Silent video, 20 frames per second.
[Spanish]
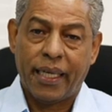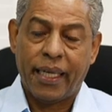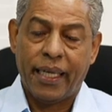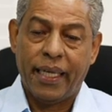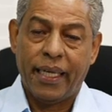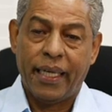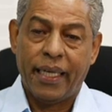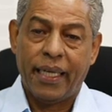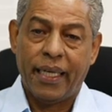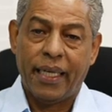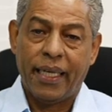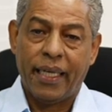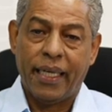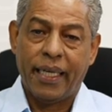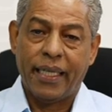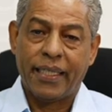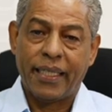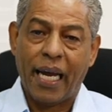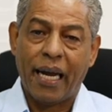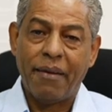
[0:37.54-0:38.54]
que
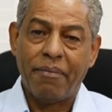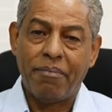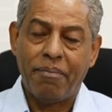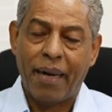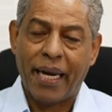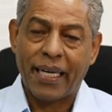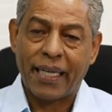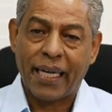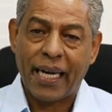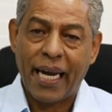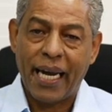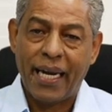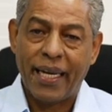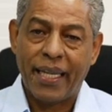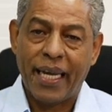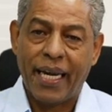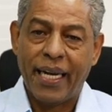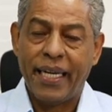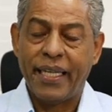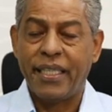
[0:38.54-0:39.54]
están
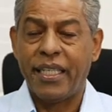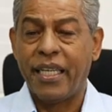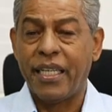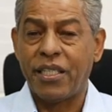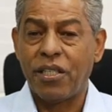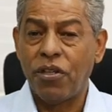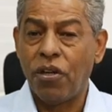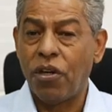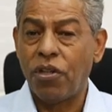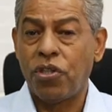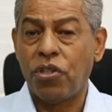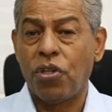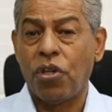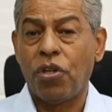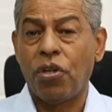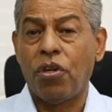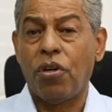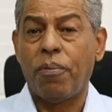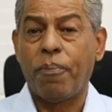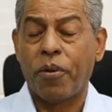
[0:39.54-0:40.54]
marcadas en
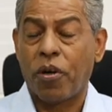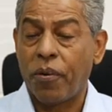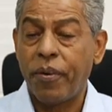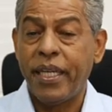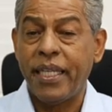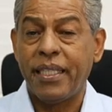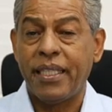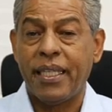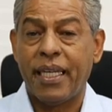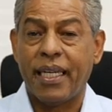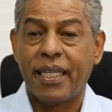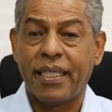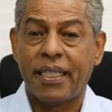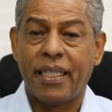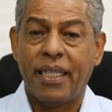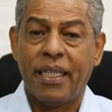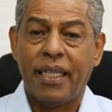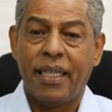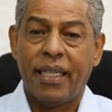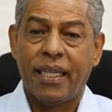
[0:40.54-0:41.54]
18
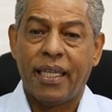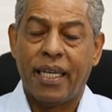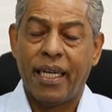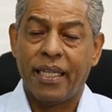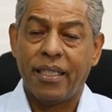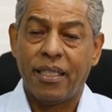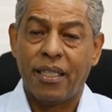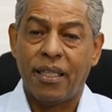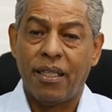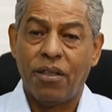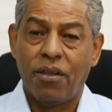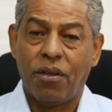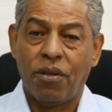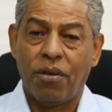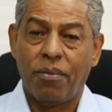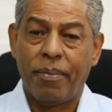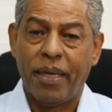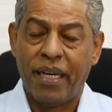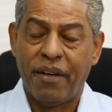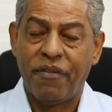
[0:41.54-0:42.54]
provincias que han
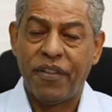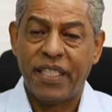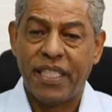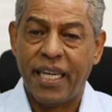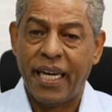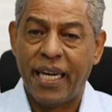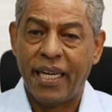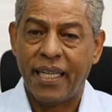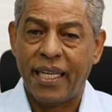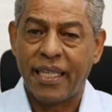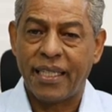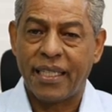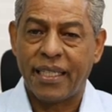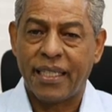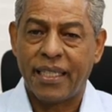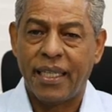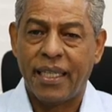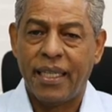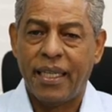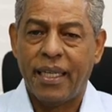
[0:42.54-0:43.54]
sido
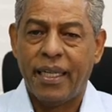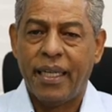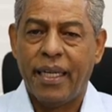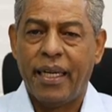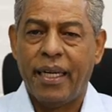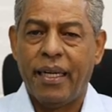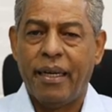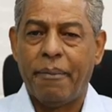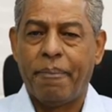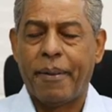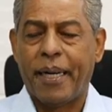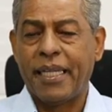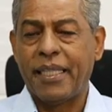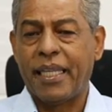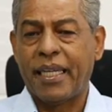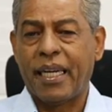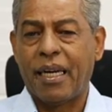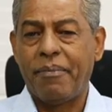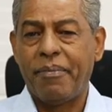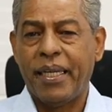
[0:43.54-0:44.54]
beneficiadas, eh,
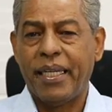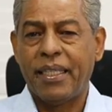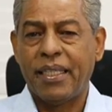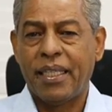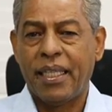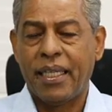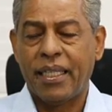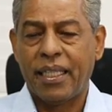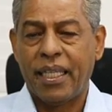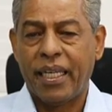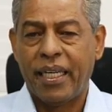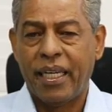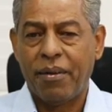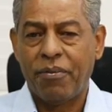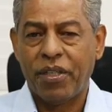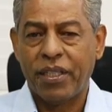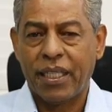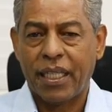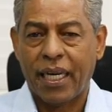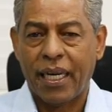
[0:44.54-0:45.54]
prácticamente
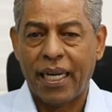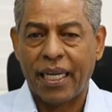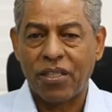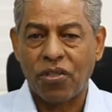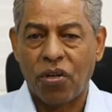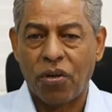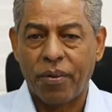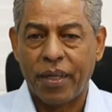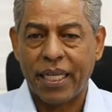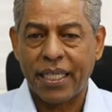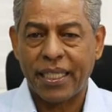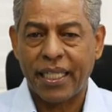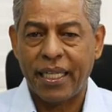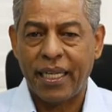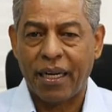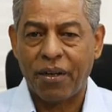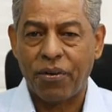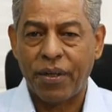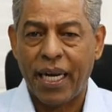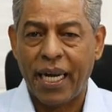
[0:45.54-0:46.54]
tenemos entre las obras
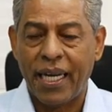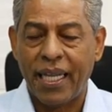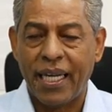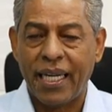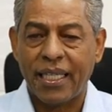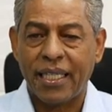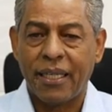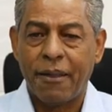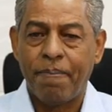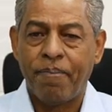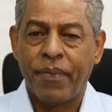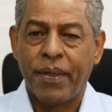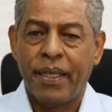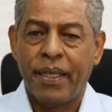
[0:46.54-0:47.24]
inauguradas